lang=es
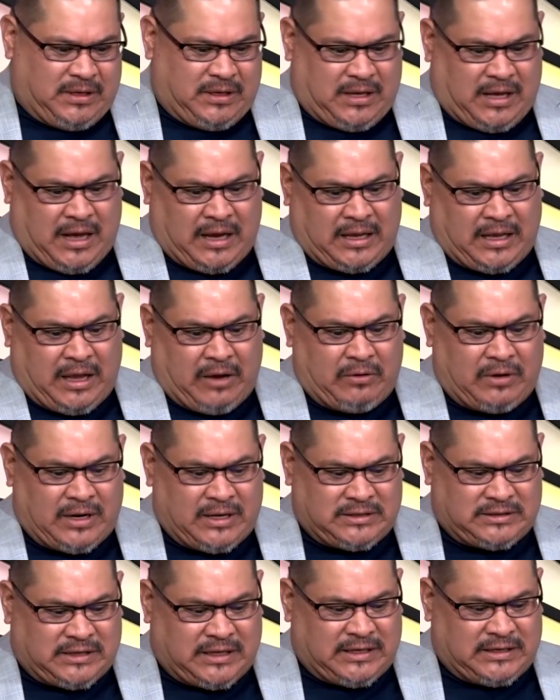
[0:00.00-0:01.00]
Aquí hay unas
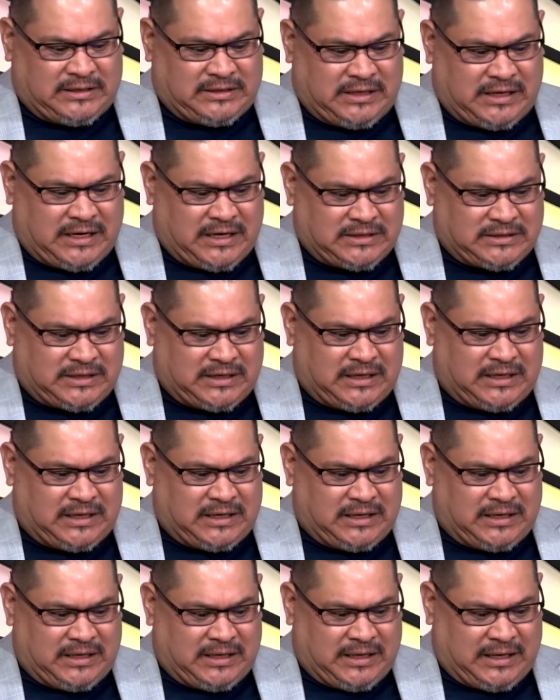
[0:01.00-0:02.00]
estadísticas
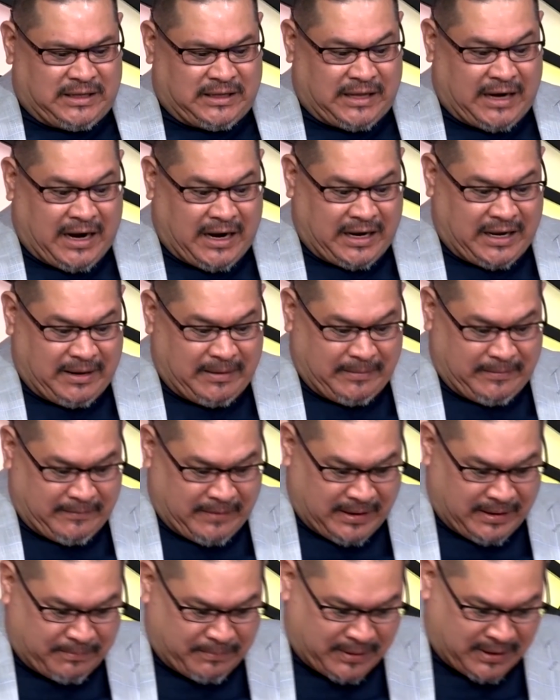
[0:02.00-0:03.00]
que, traje
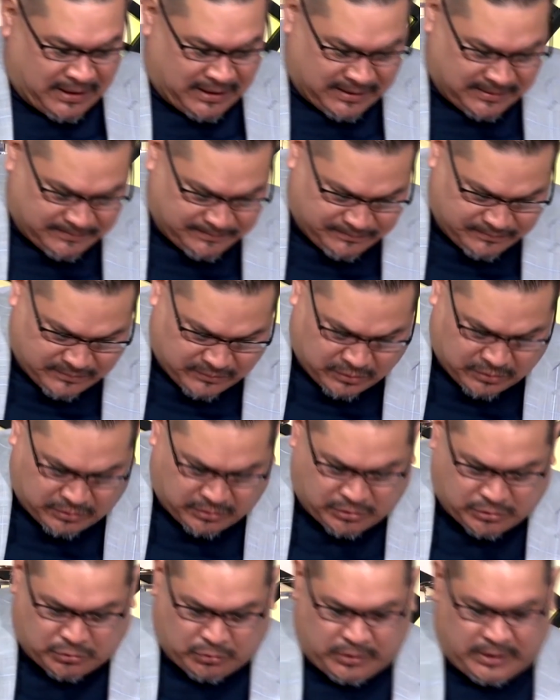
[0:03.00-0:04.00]
para
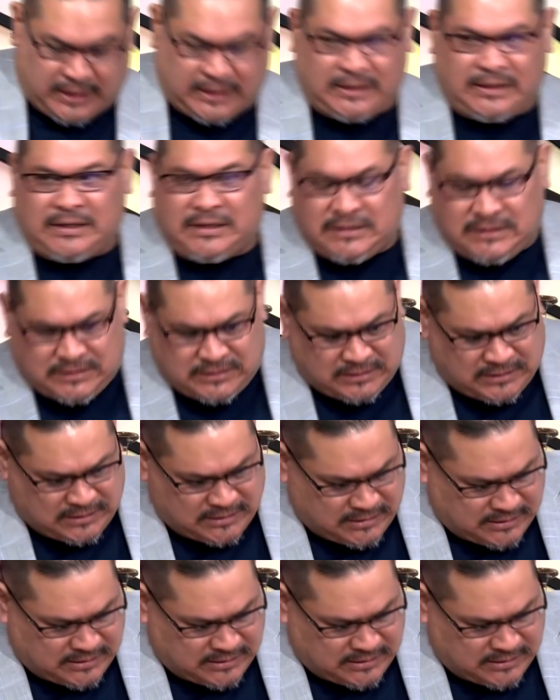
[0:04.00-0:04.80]
nuestros oyentes.